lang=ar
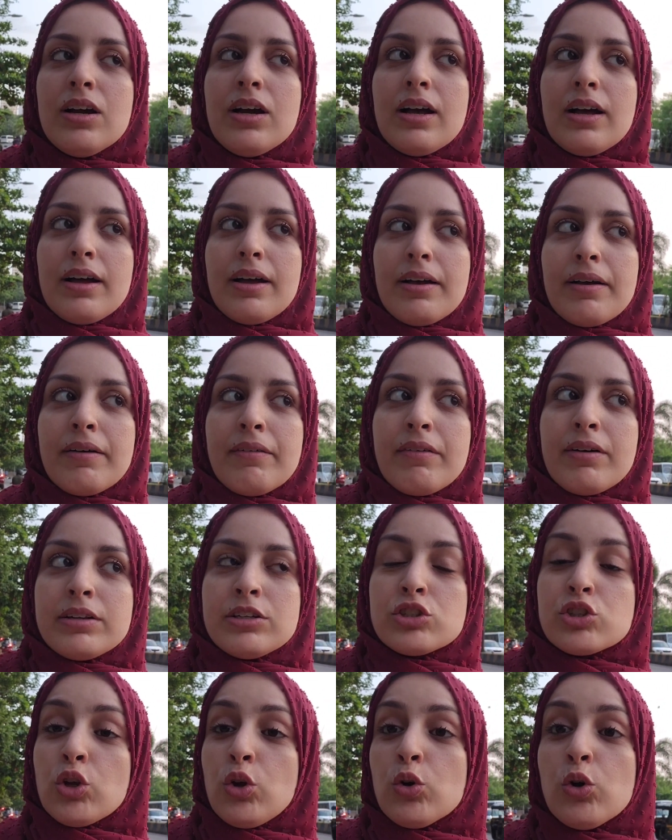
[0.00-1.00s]
آه،
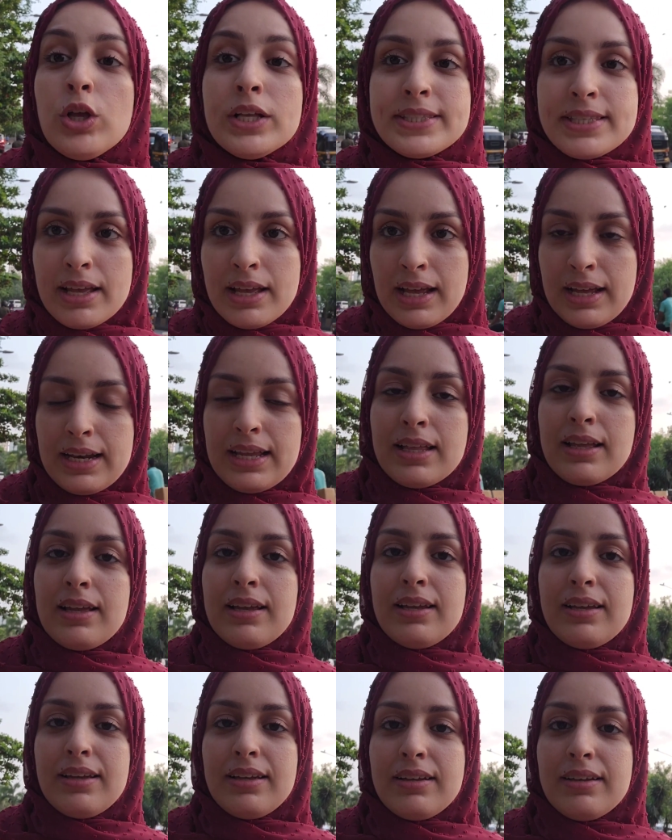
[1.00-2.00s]
نجحوا حتى على
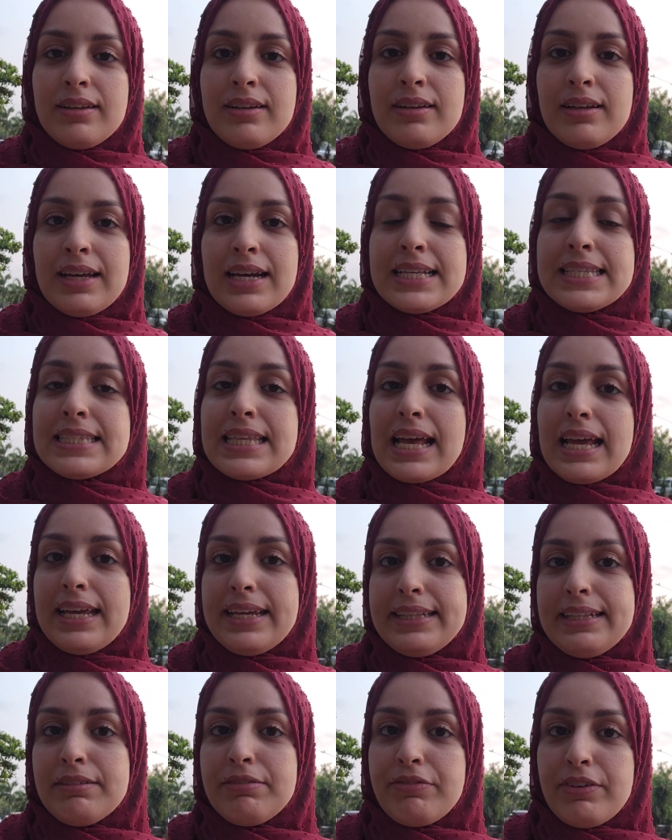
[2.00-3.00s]
آه، على
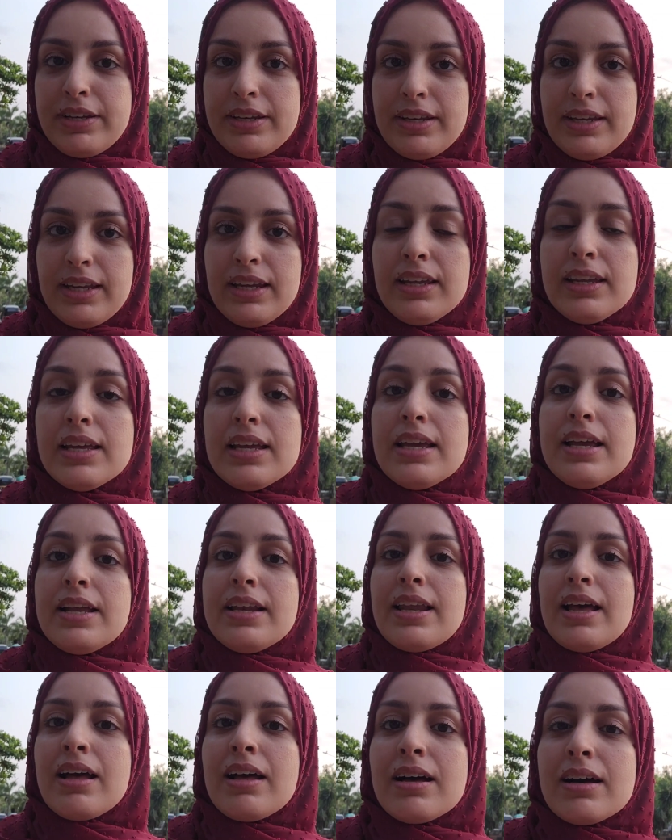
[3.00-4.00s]
الصعيد الفني
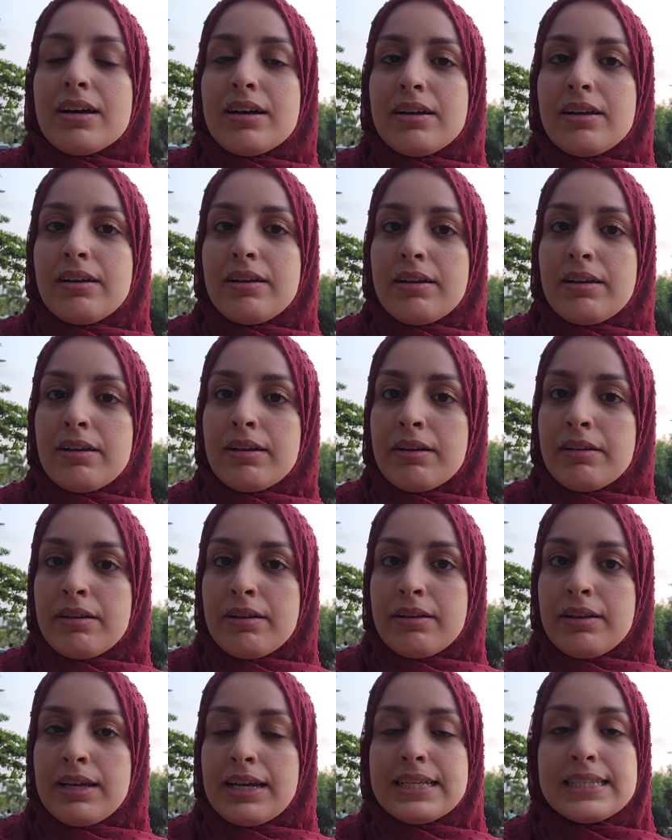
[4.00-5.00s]
لا
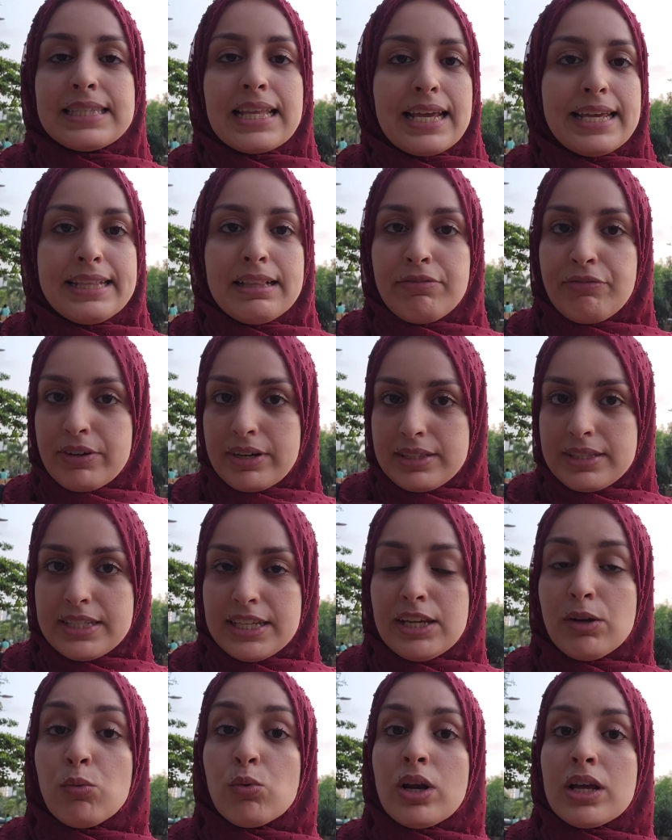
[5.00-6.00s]
آه، على الصعيد
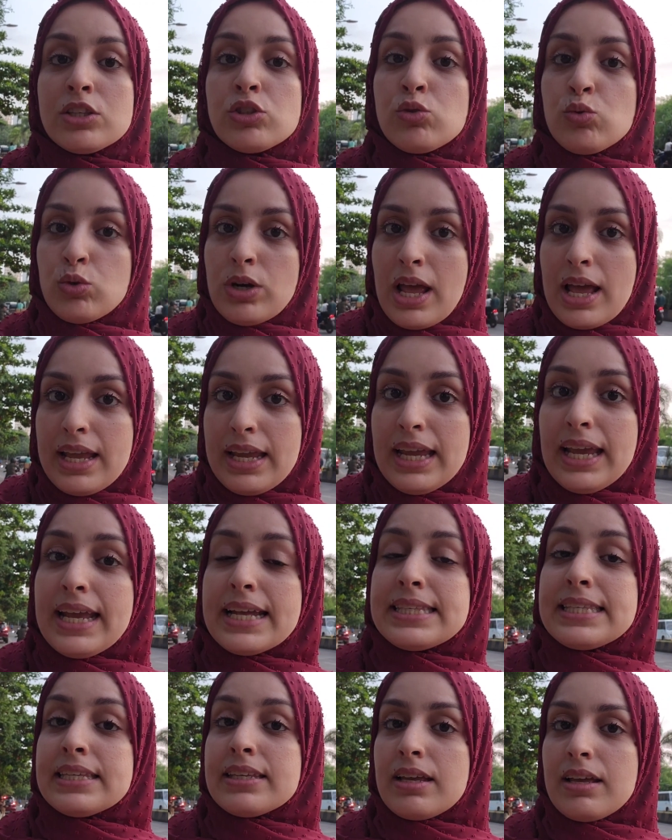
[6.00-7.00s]
الفردي ولا الثنائي
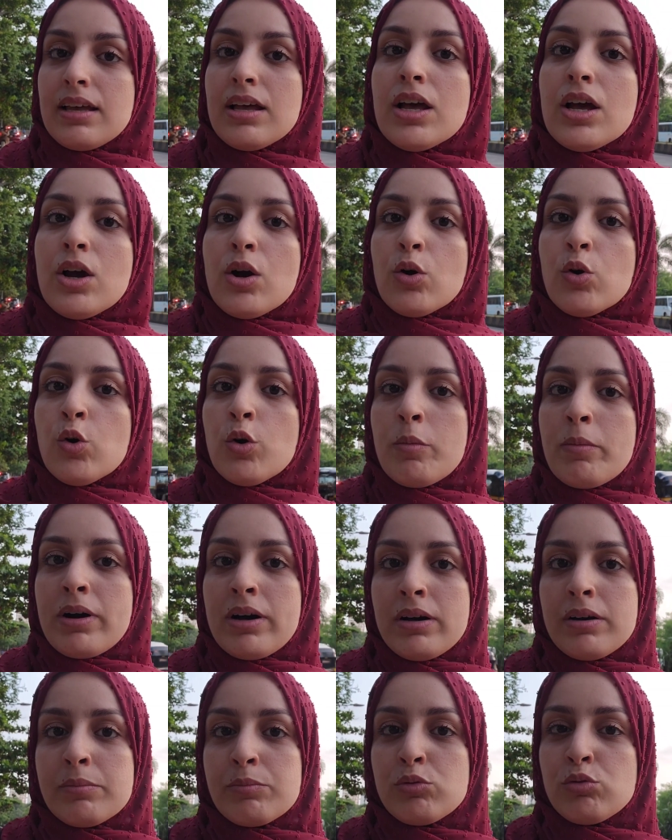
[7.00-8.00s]
حيت
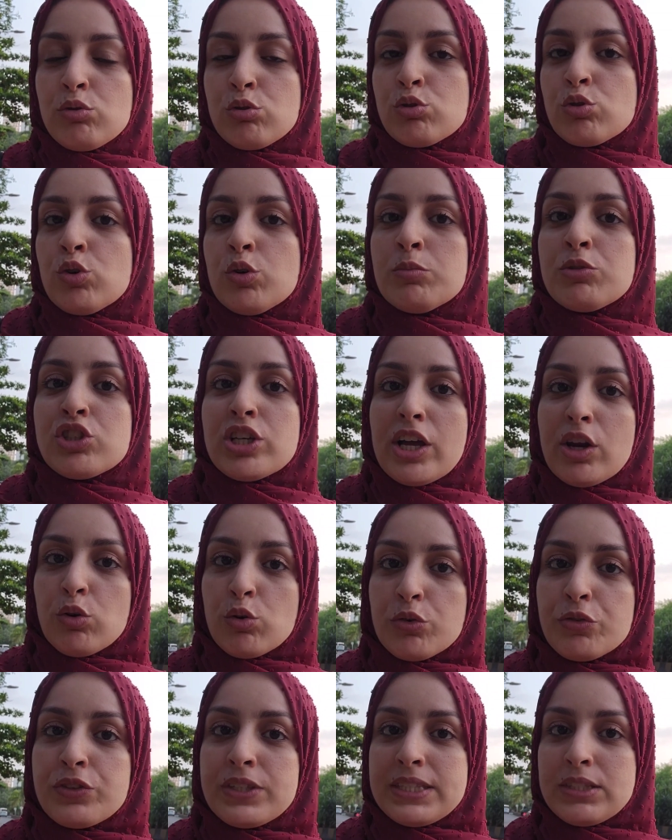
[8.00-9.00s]
هما بجوجهم
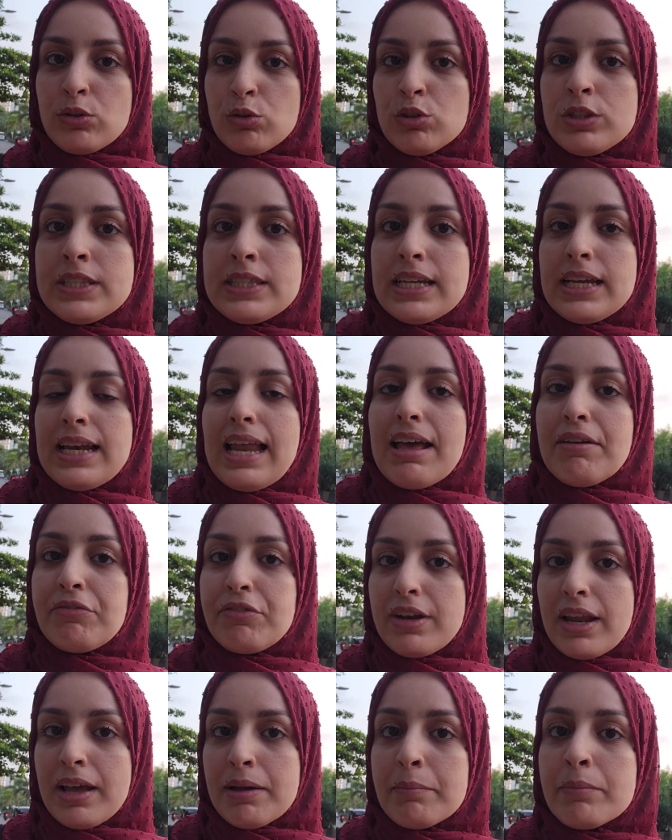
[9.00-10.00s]
شاركوا في 9 تاع
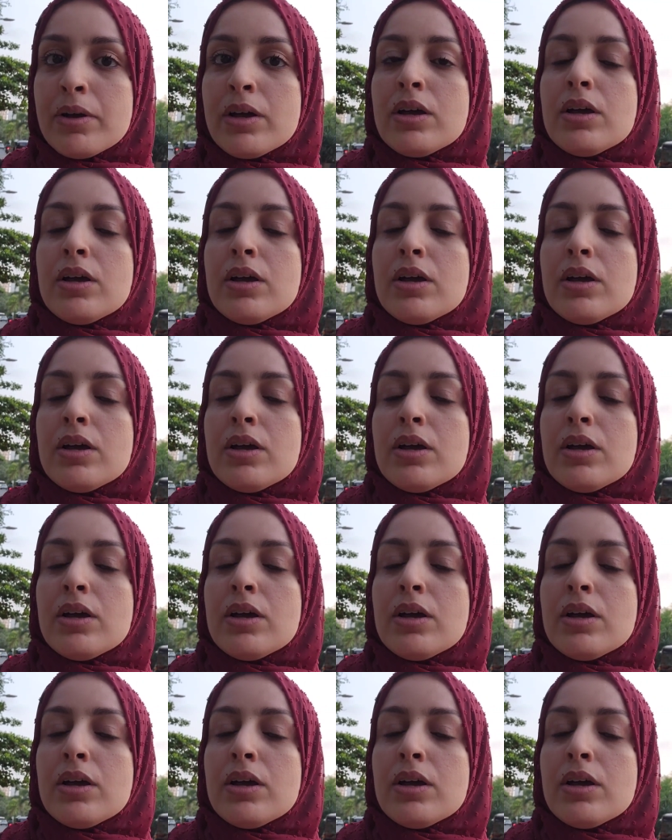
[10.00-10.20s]
الافلام